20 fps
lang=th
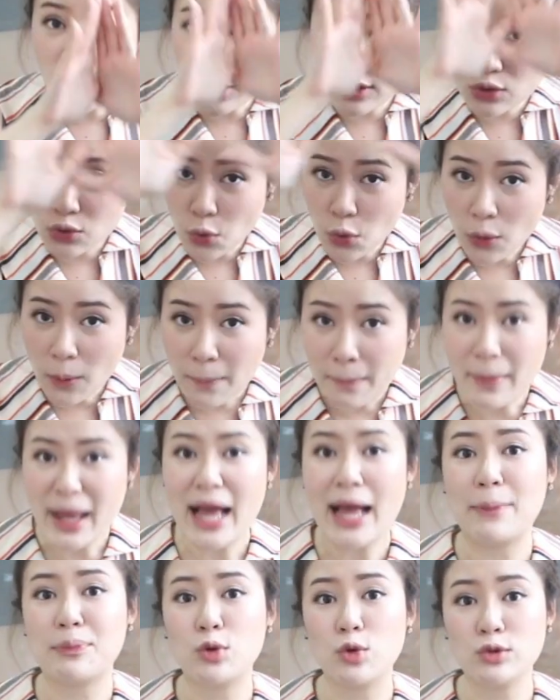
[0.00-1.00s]
มดทุกแบ
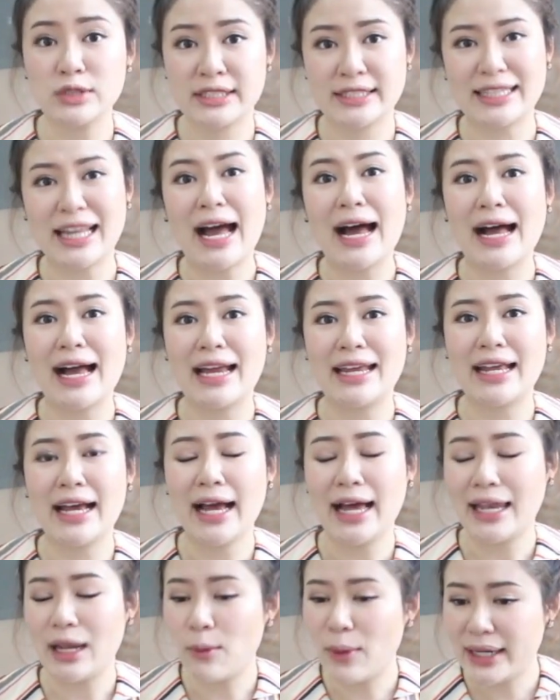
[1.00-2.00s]
บทุกสไตล์นะ
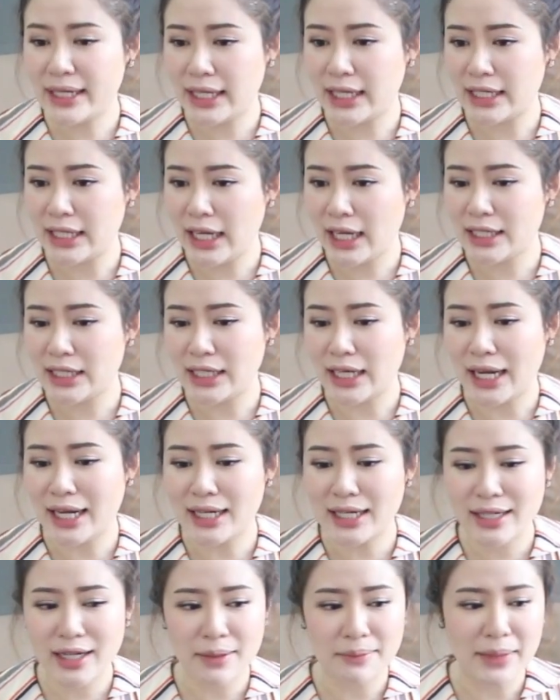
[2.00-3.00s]
คะแล้ววันนี้เนี่ยนีน่า
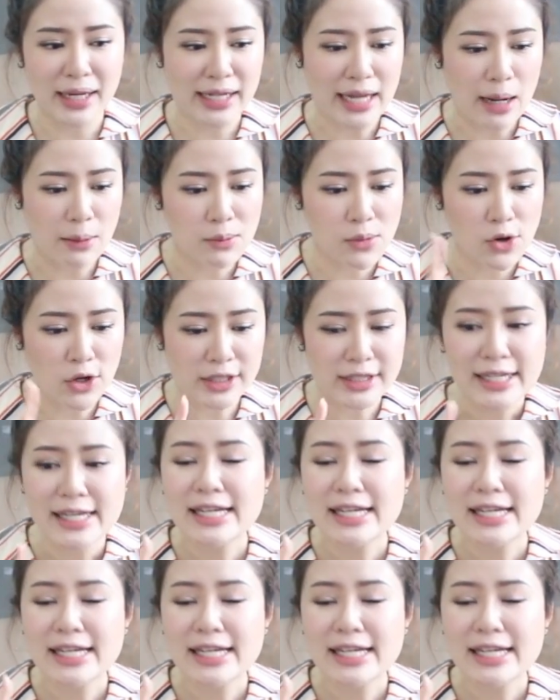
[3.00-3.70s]
เลือกมาทั้งหมด